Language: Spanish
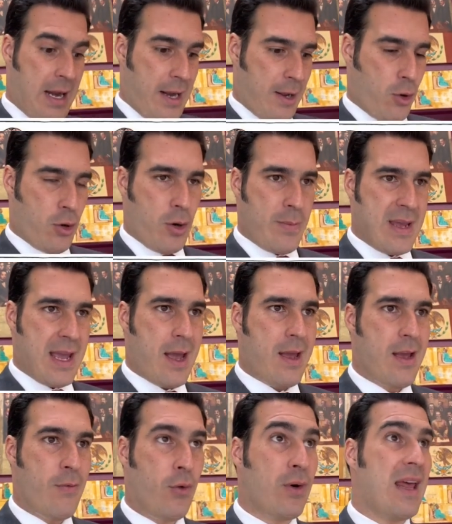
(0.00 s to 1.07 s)
la economía,
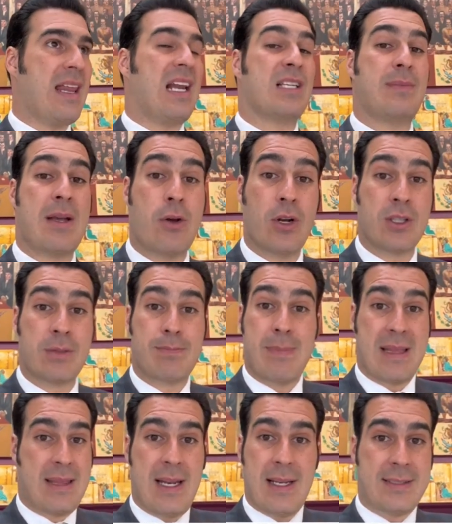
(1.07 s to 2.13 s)
una de las mayores
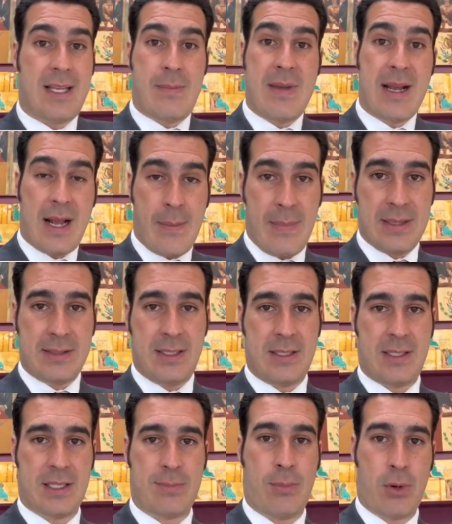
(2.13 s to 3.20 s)
mentiras también jamás
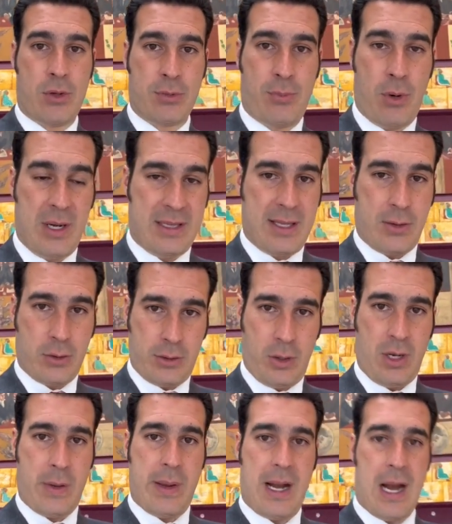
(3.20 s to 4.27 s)
dichas por los políticos
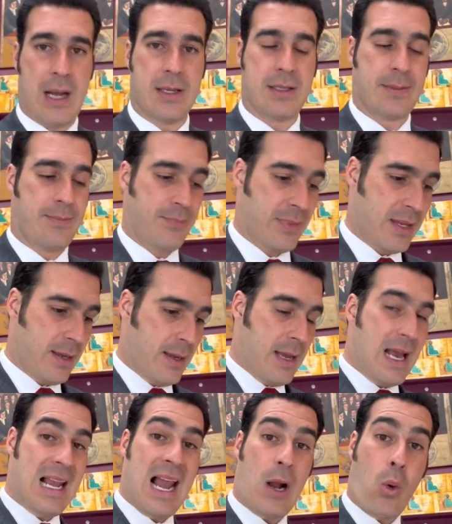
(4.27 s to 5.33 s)
neoliberales.
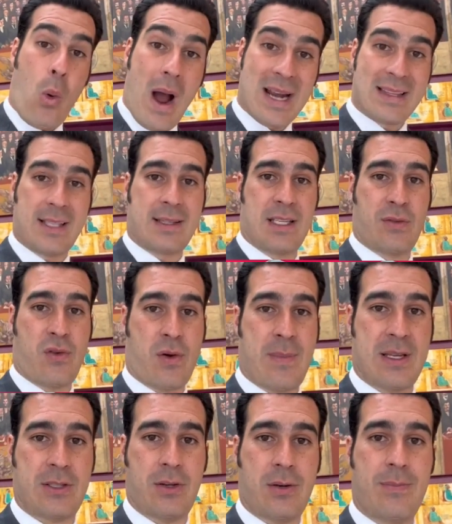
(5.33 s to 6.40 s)
La cuarta
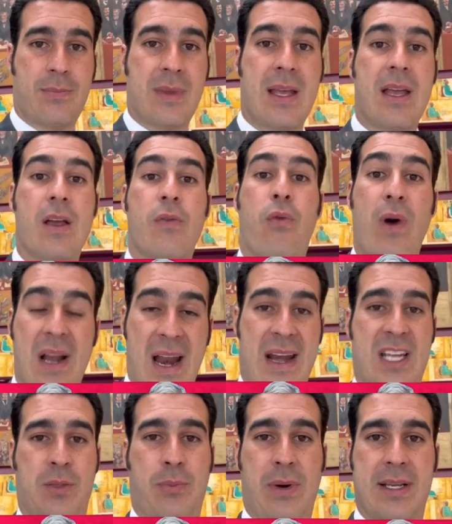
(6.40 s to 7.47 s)
transformación fue la
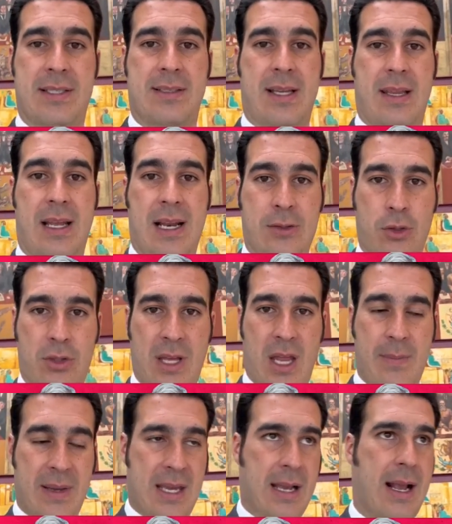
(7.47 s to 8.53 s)
respuesta de la sociedad
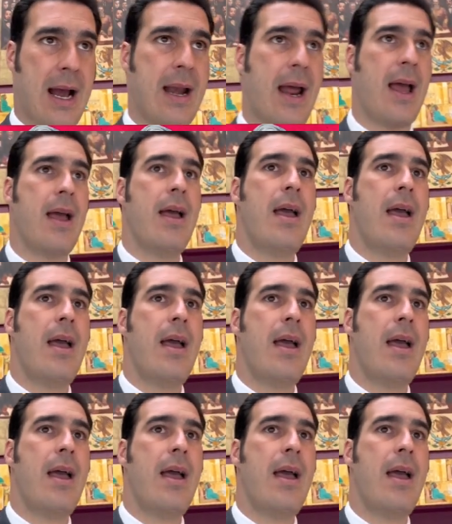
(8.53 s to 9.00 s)
mexicana